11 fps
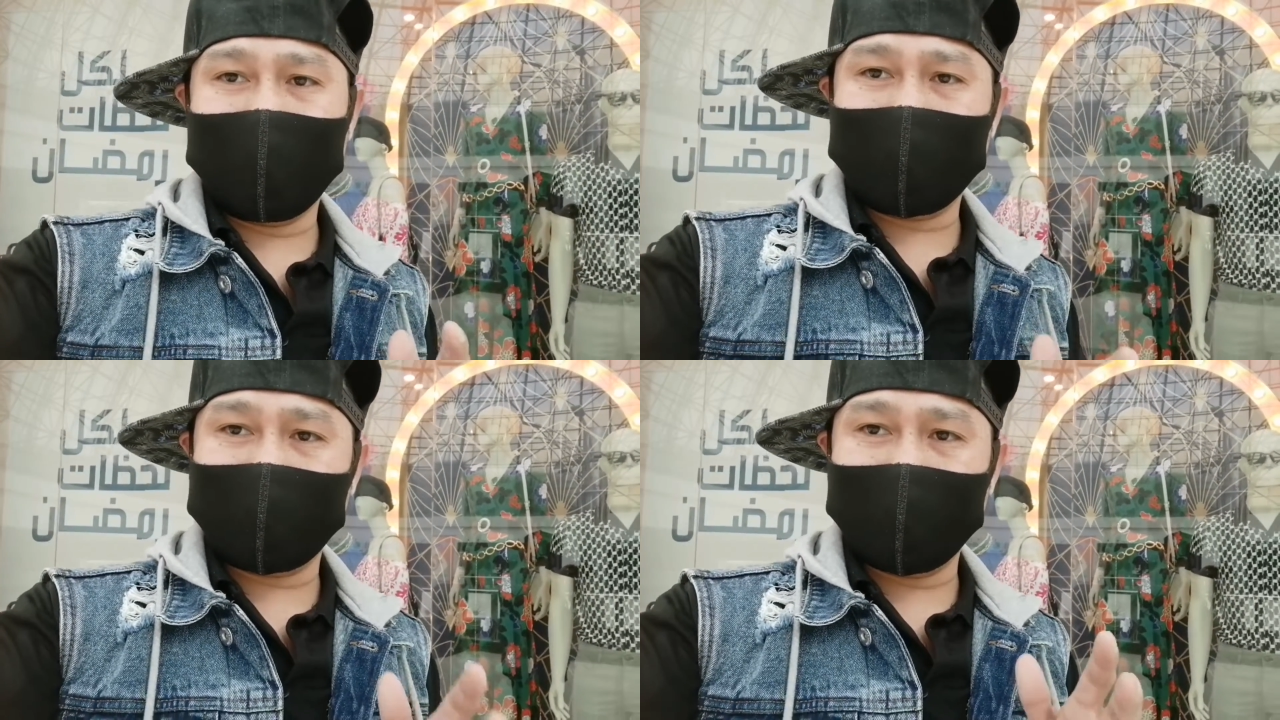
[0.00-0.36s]

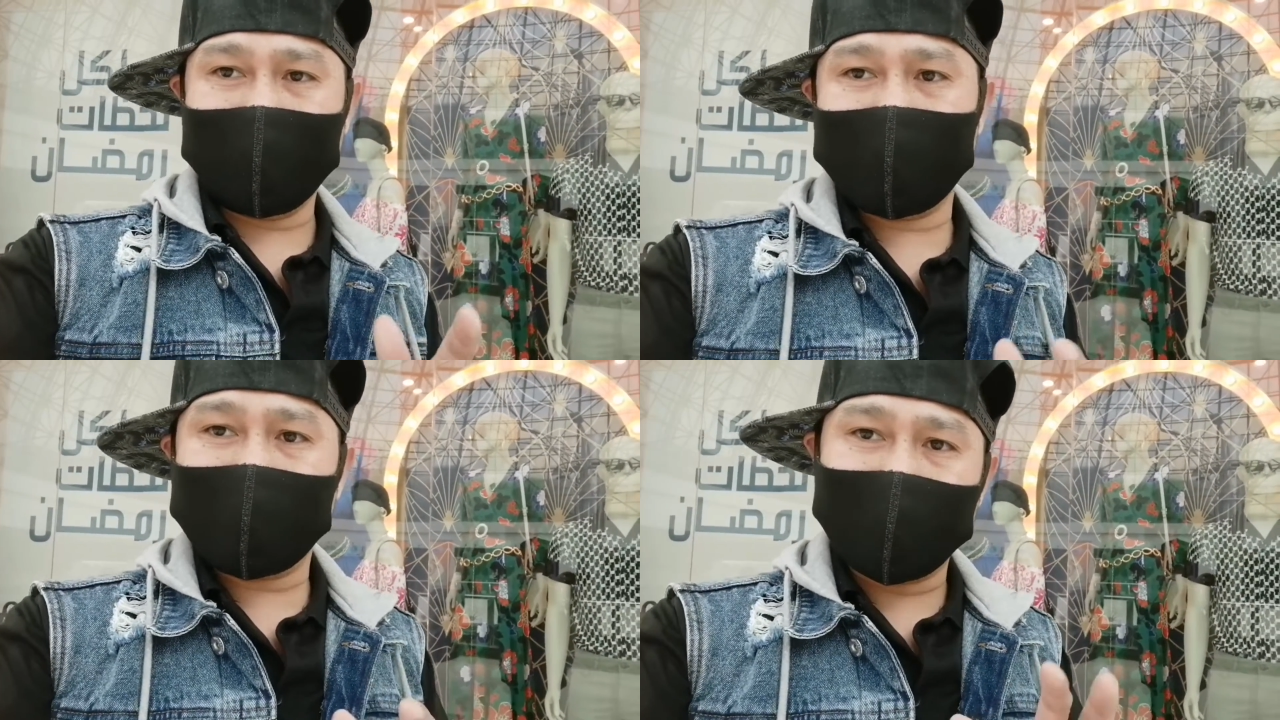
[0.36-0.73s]

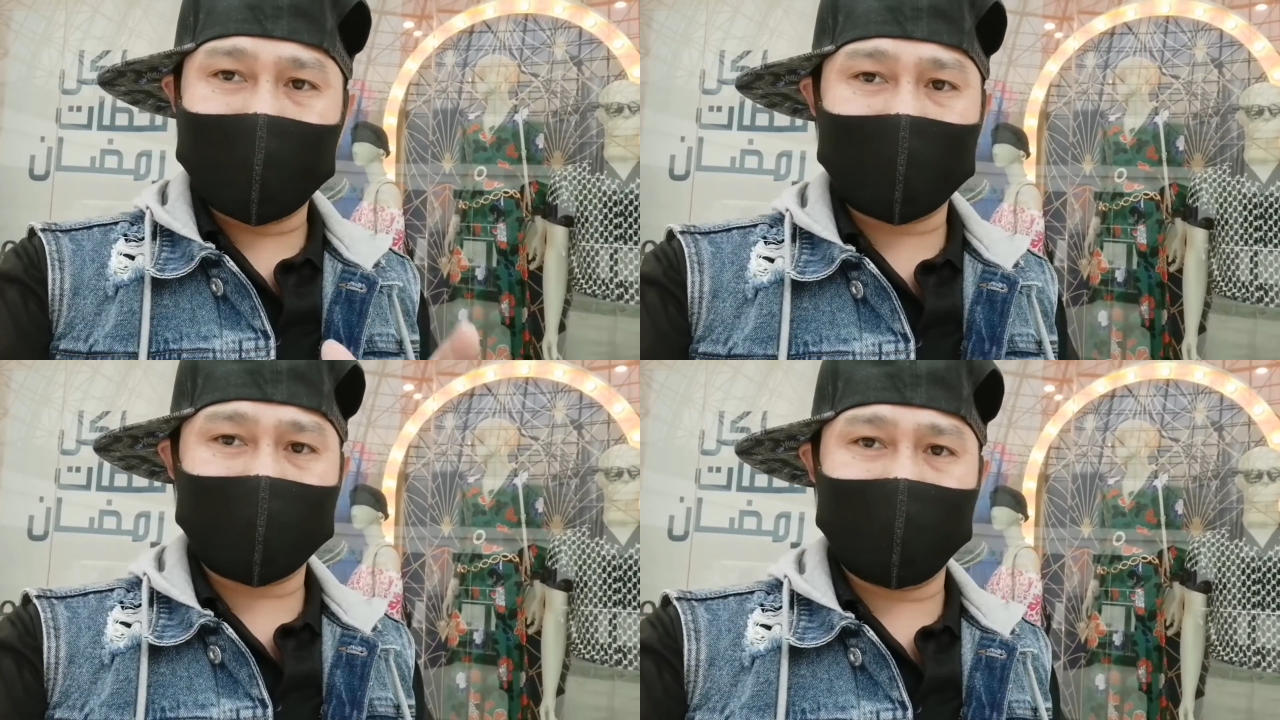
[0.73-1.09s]
Aratilis
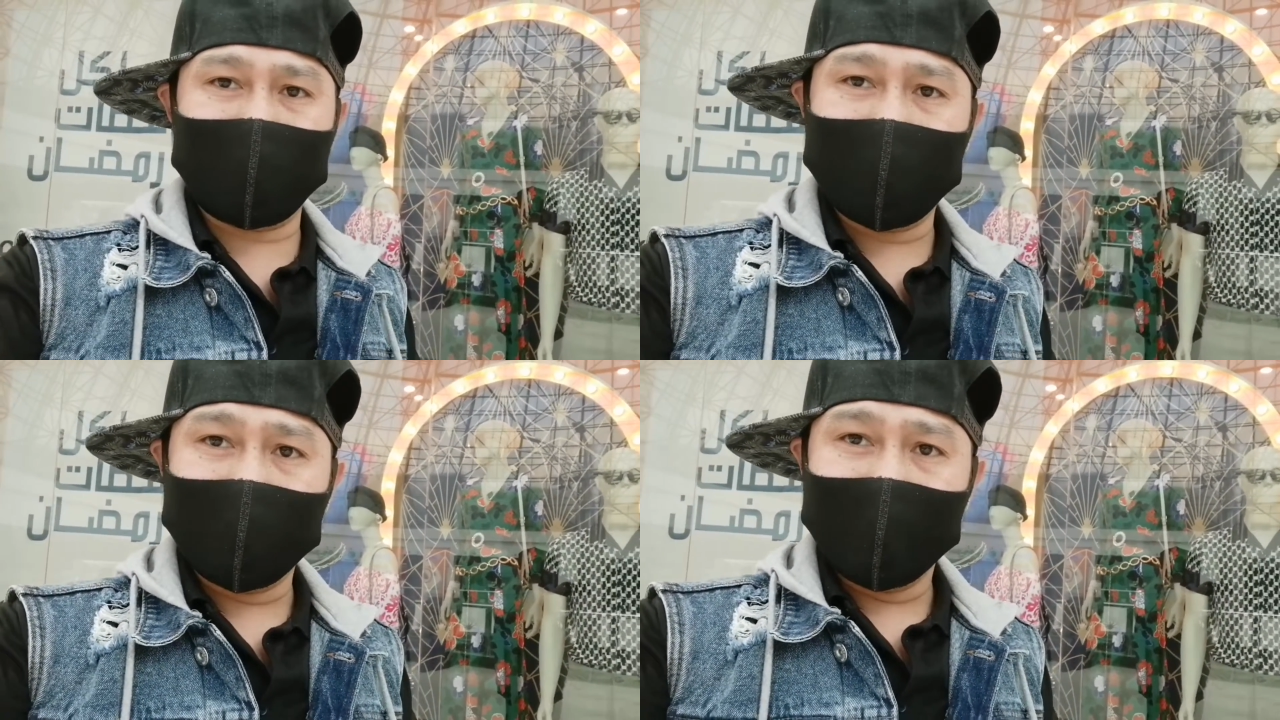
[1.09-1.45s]

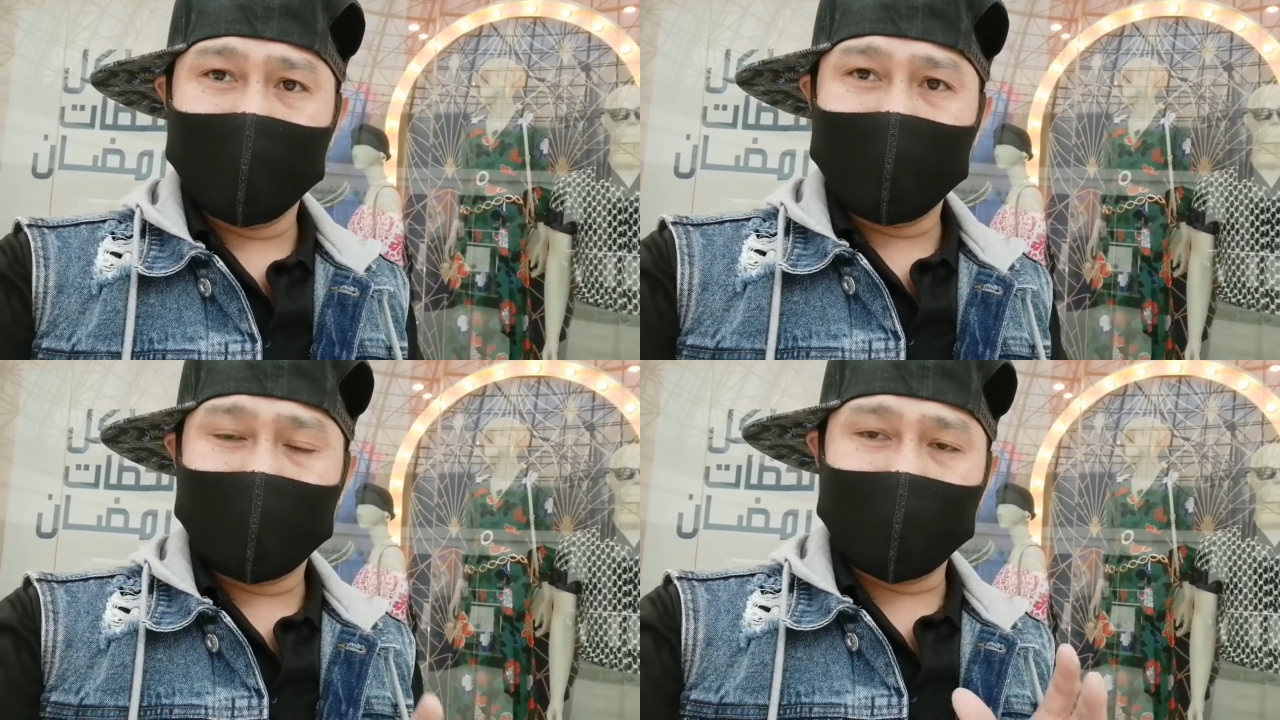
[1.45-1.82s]
Boxing
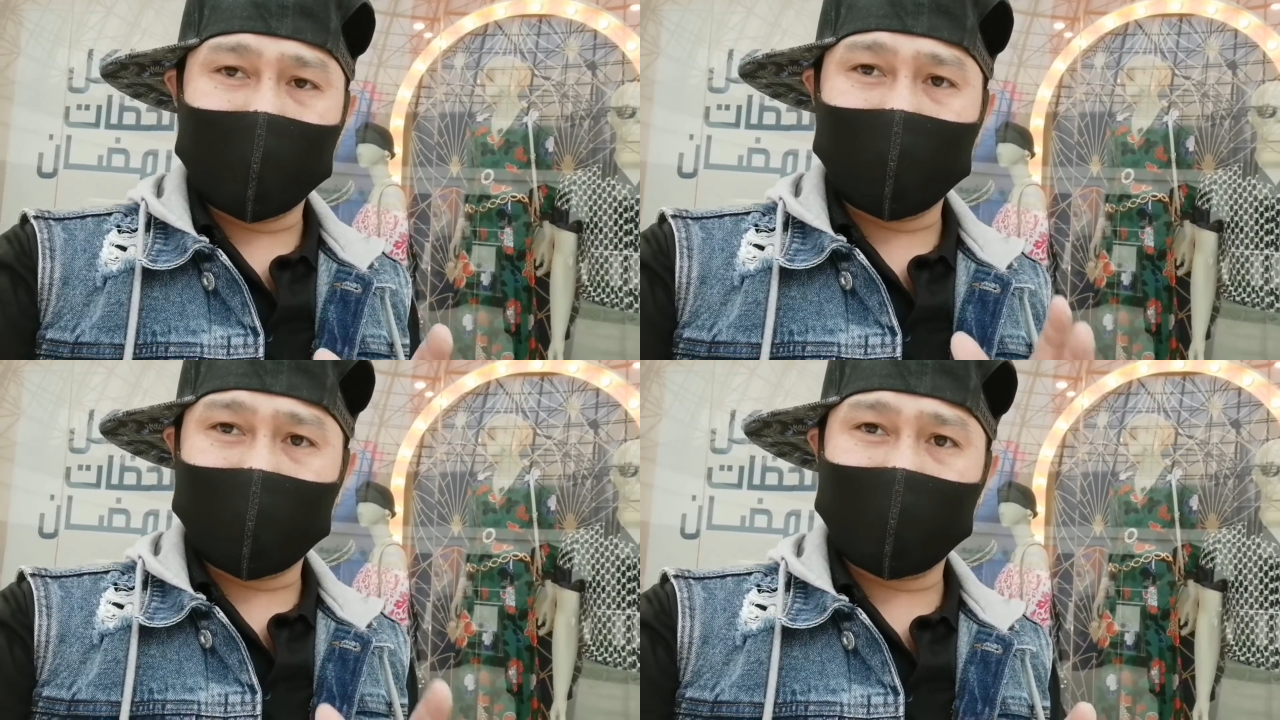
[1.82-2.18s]

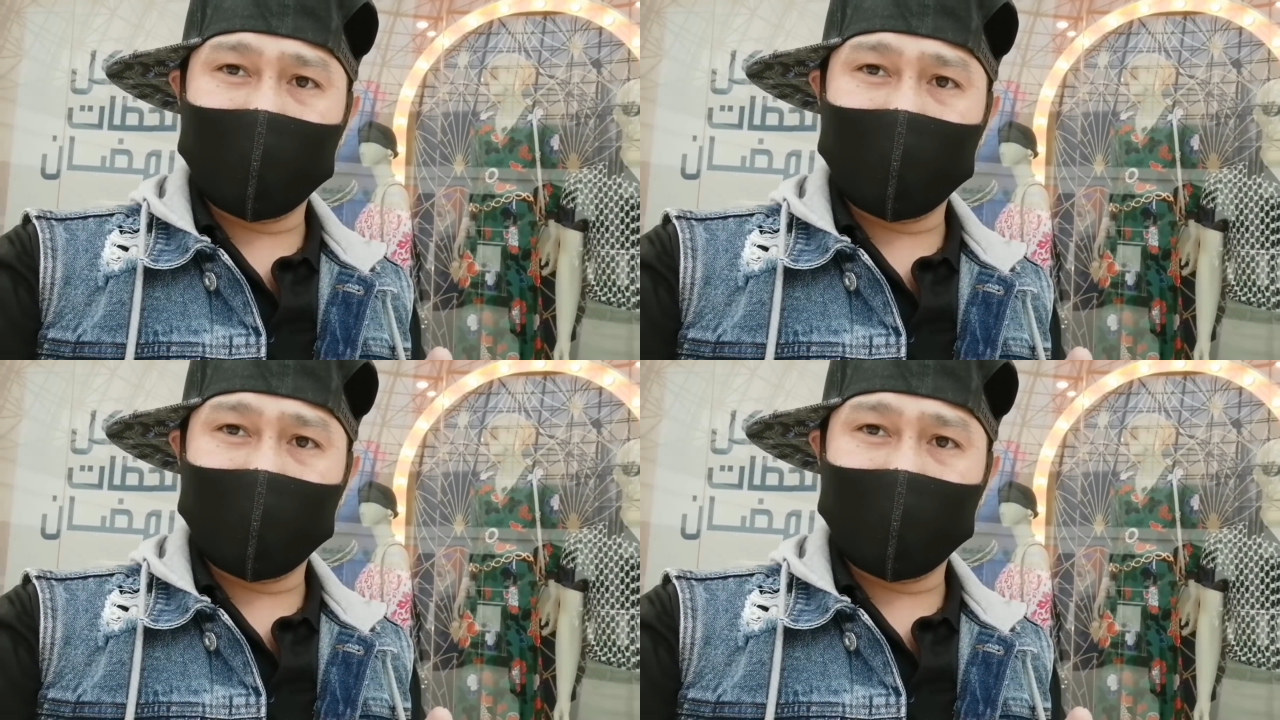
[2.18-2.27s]
kay Champ